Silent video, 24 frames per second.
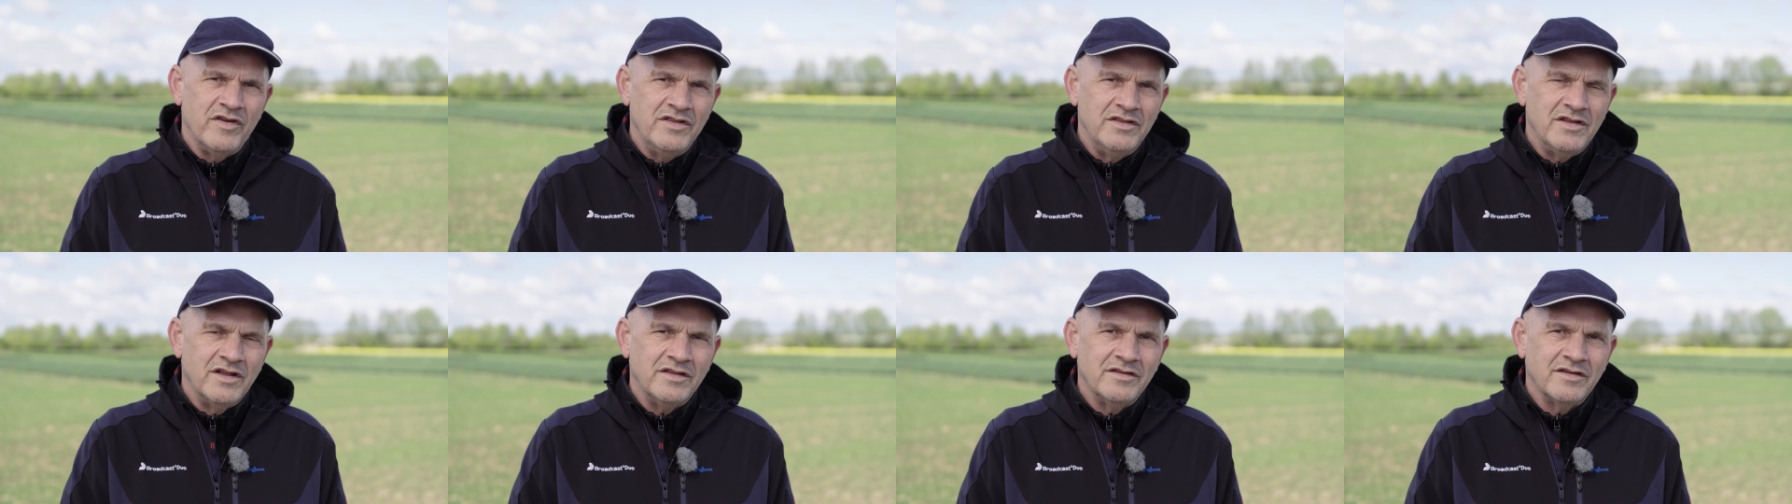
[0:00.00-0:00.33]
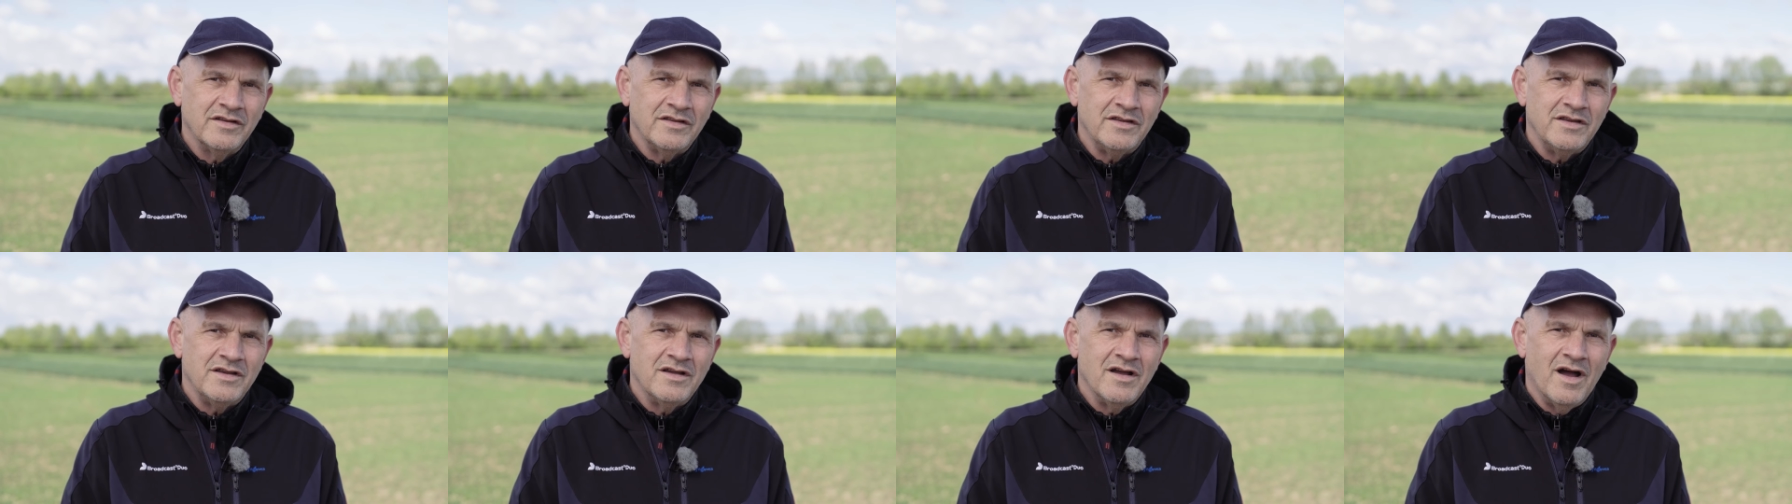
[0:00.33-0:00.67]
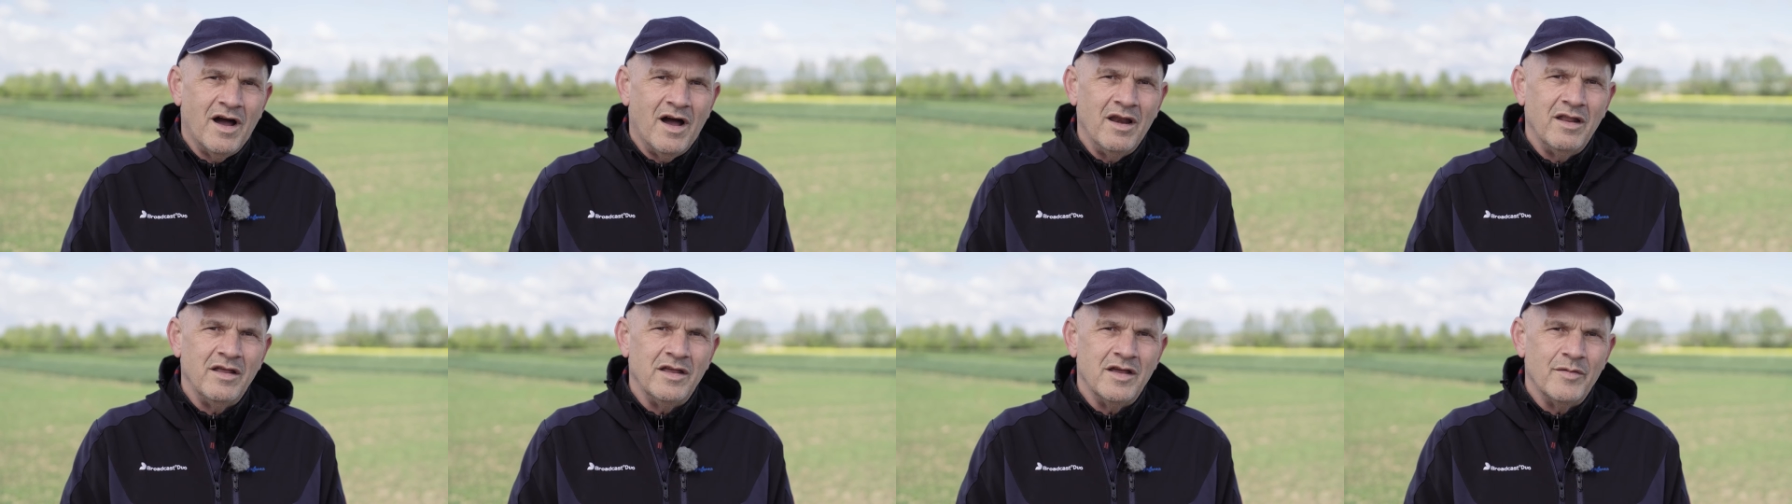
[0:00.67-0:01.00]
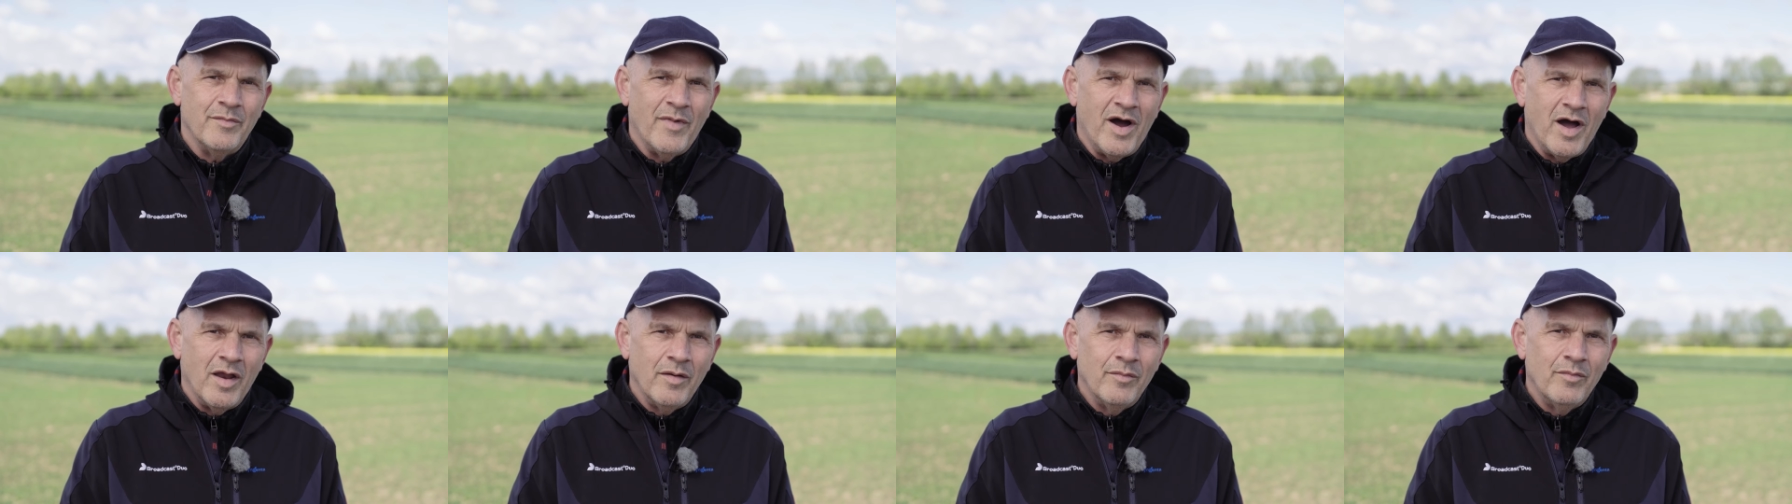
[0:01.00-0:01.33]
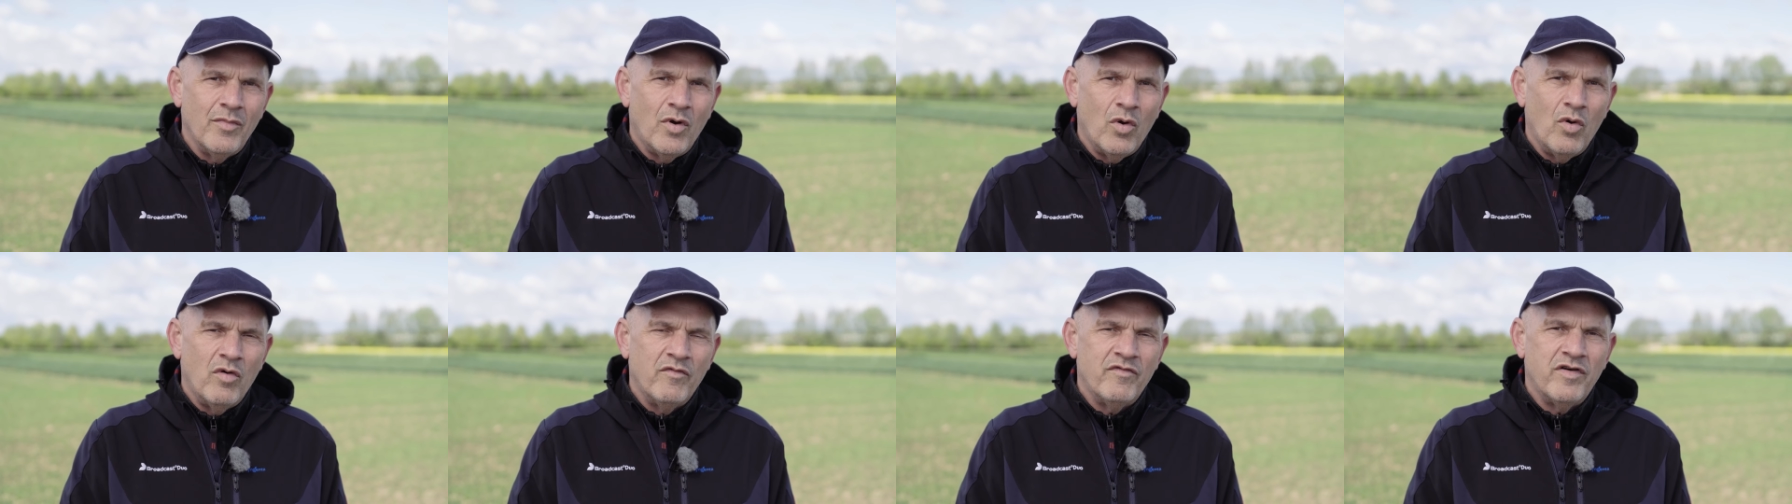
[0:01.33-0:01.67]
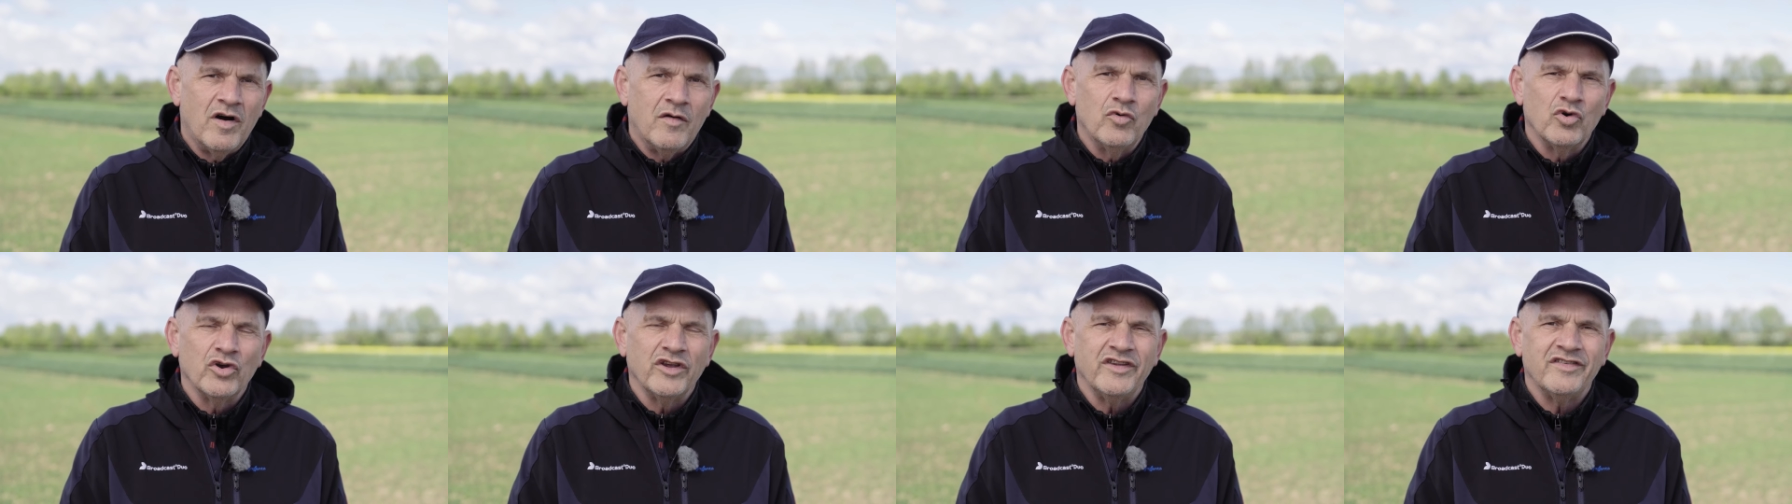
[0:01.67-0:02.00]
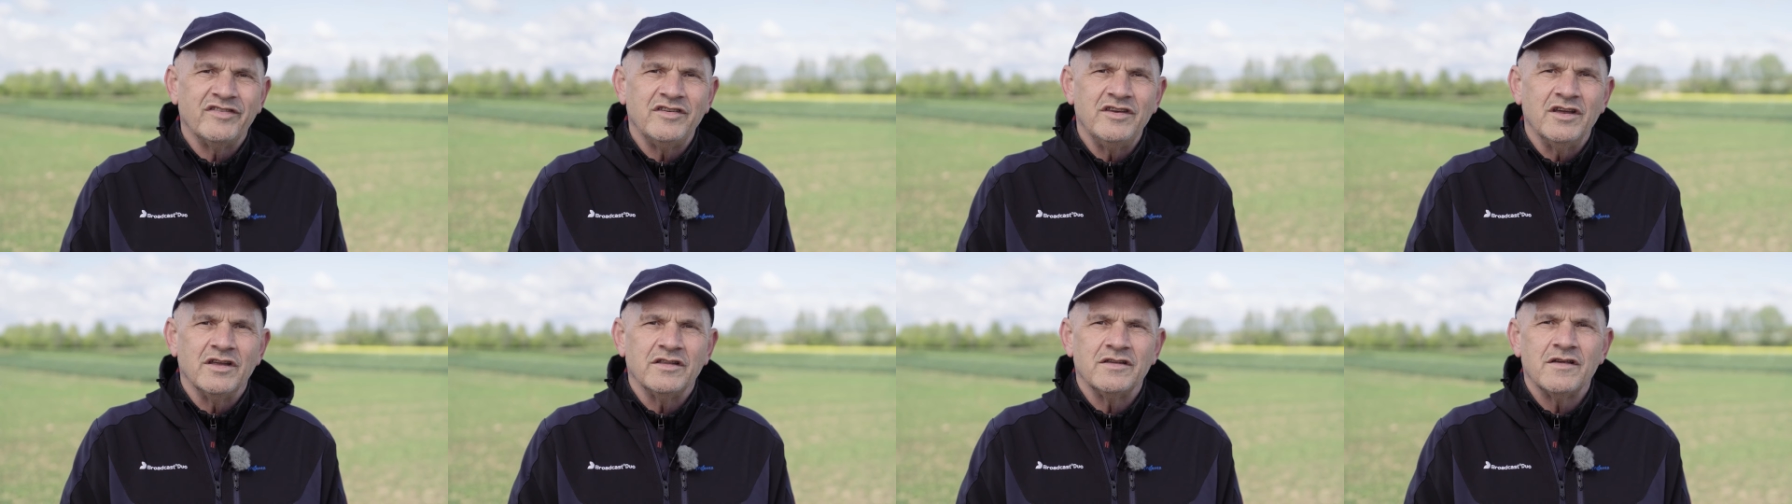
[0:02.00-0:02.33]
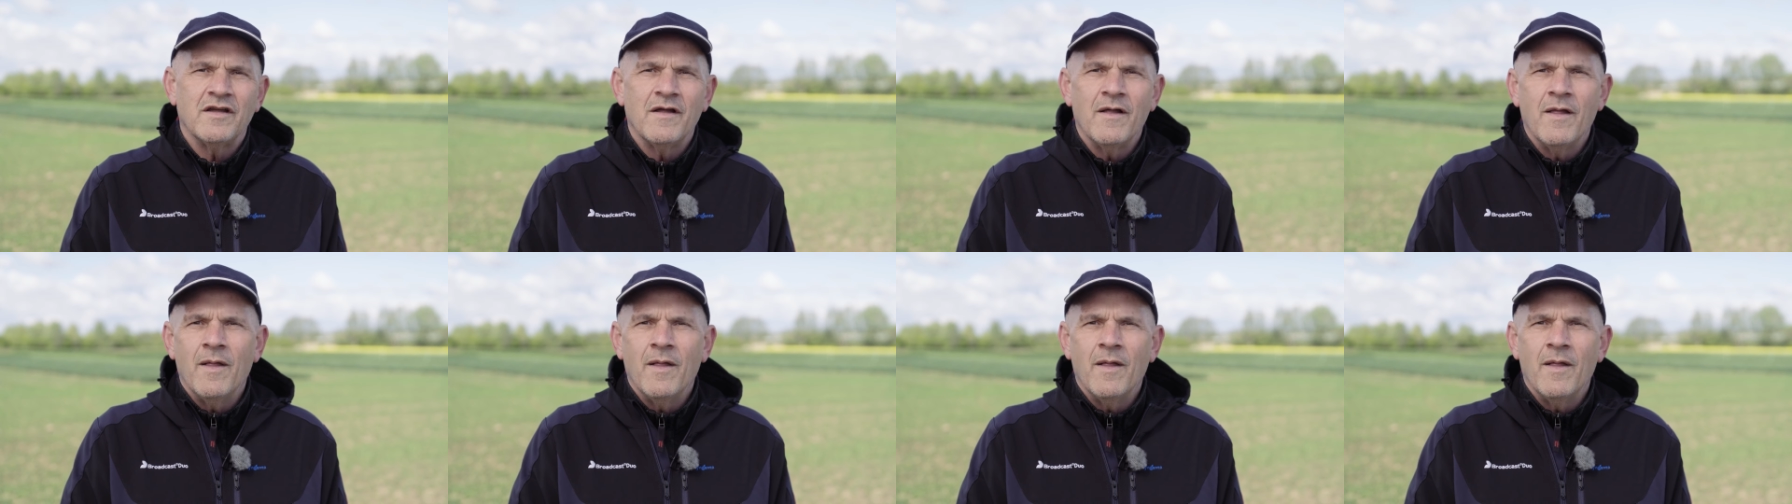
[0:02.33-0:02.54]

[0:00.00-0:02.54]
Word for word: Wintertritikale im Anbau favorisiert.